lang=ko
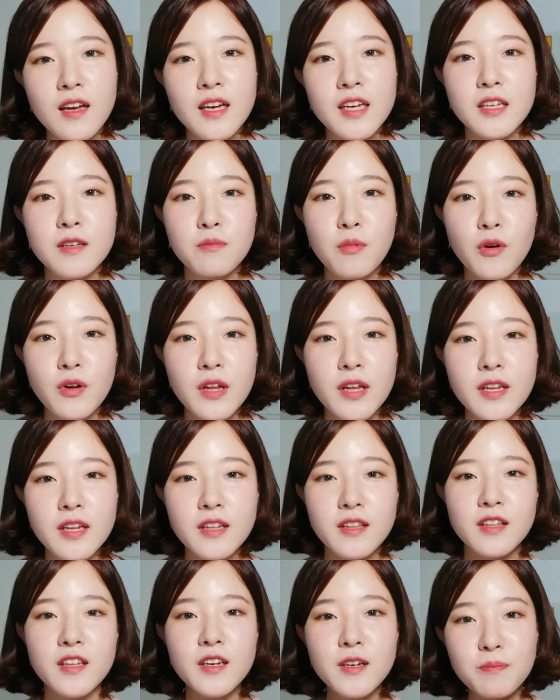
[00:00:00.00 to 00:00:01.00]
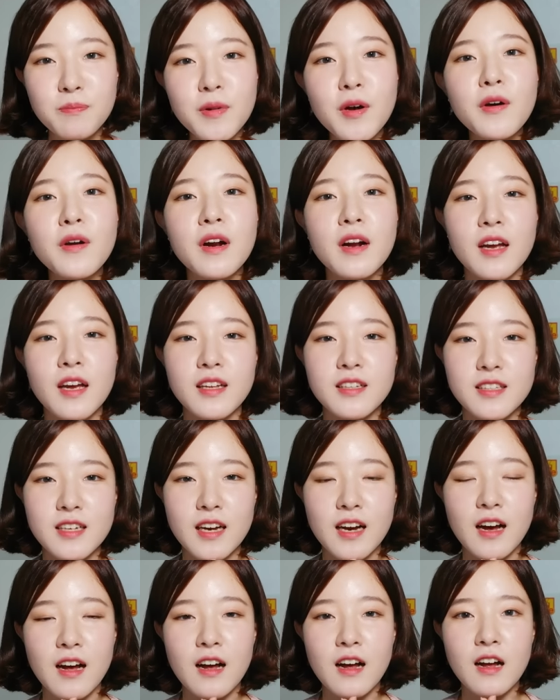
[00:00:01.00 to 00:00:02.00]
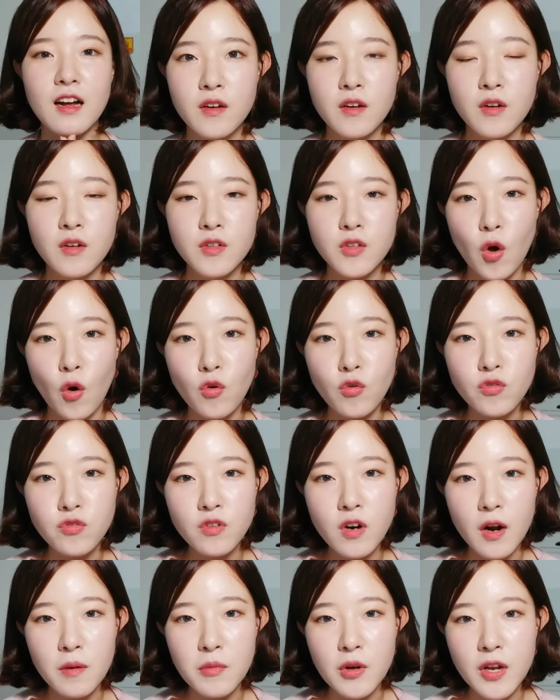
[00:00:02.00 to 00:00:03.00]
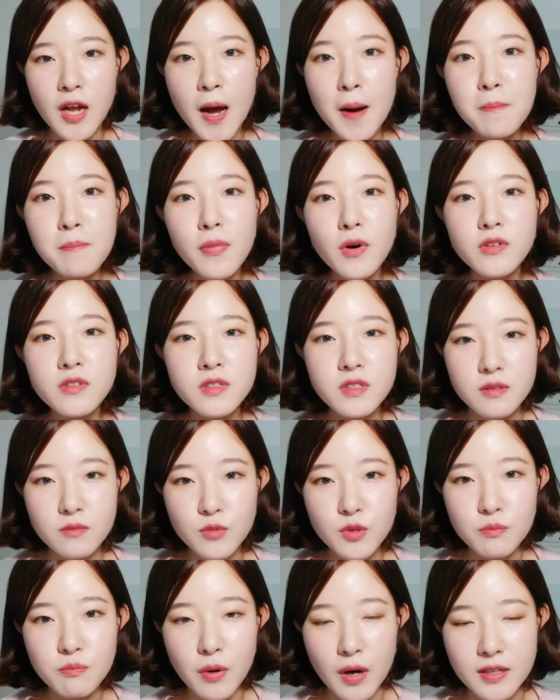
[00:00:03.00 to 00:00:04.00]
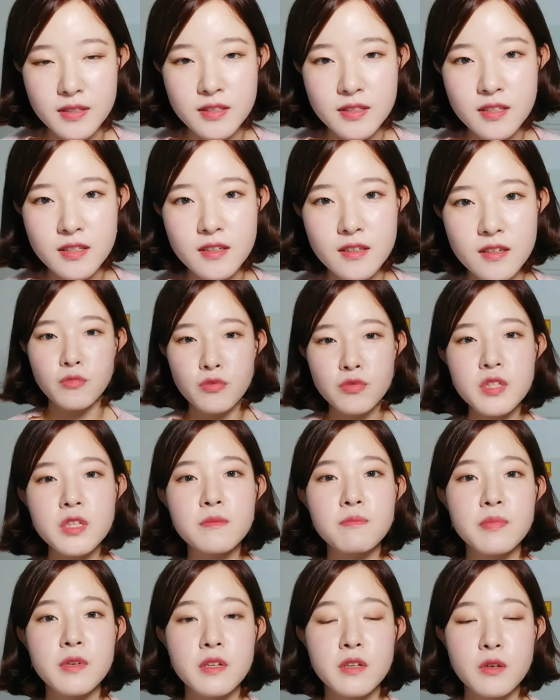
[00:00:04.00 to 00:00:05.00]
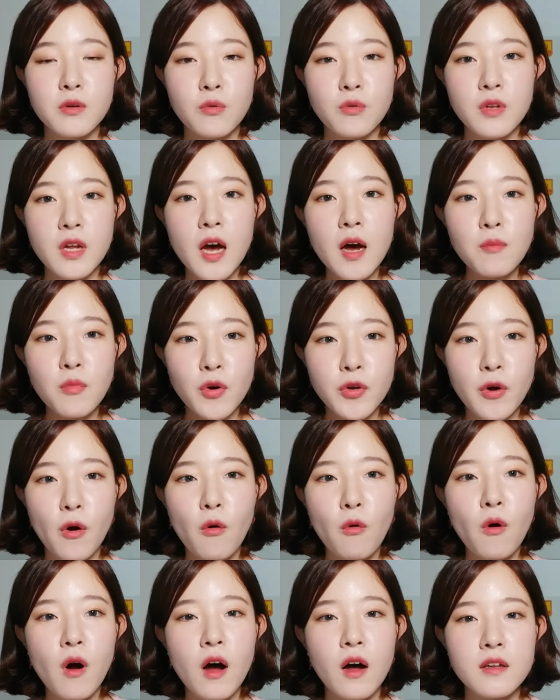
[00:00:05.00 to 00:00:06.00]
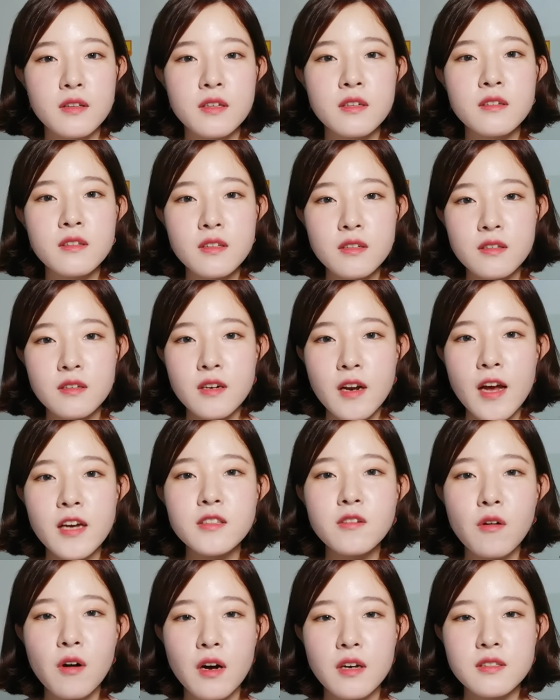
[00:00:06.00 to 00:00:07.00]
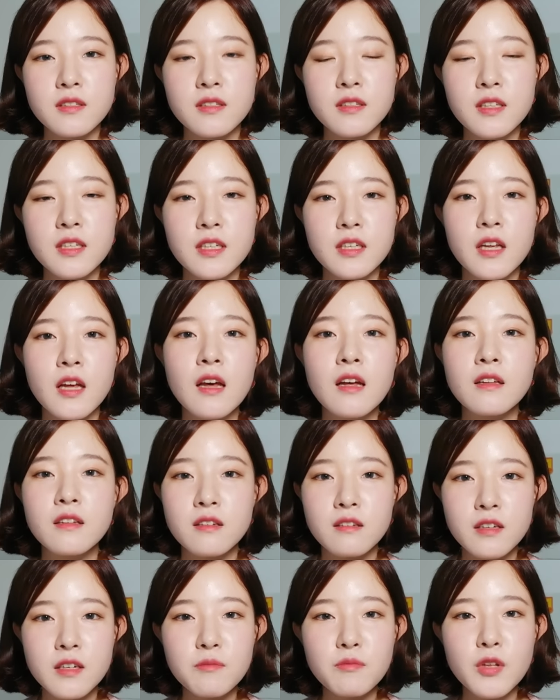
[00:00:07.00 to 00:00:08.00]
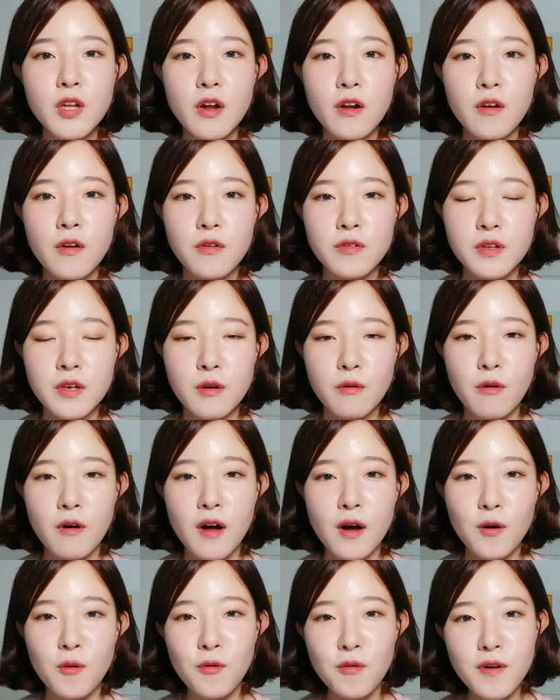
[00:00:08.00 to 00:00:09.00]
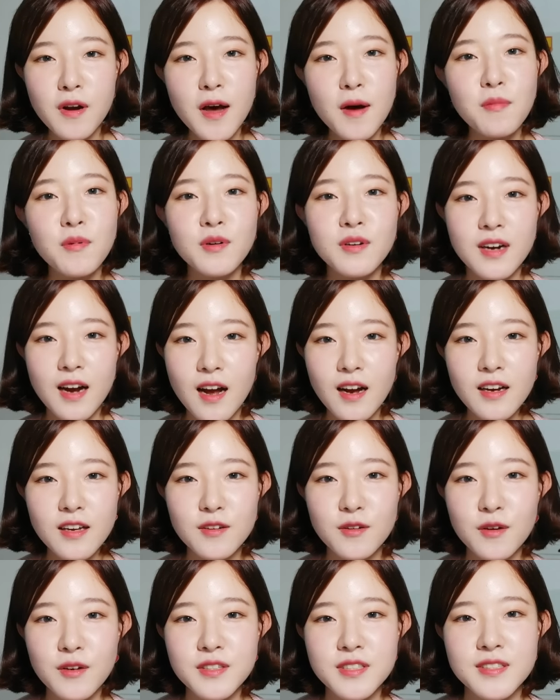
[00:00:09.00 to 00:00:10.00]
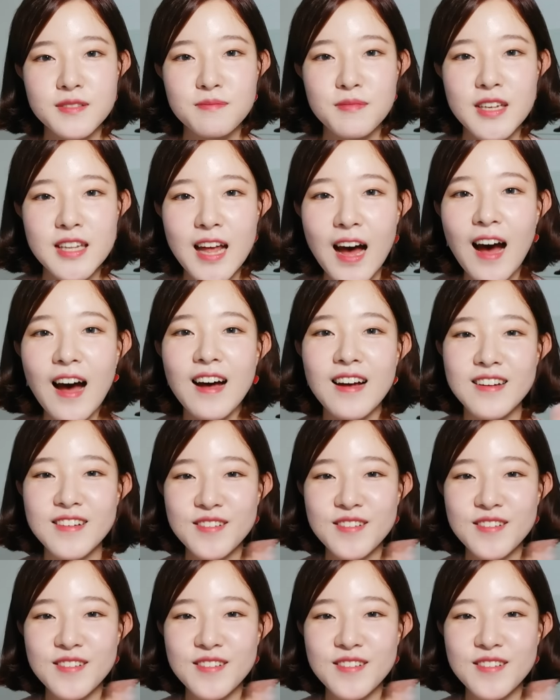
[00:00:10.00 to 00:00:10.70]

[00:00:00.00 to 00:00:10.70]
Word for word: 이번에는 특별하게 제가 덕후라면 한 번쯤은 봤을 뮤직비디오나 뭐 영화 등등을 해석하시는 드림텔러님과 콜라보를 하게 되었습니다.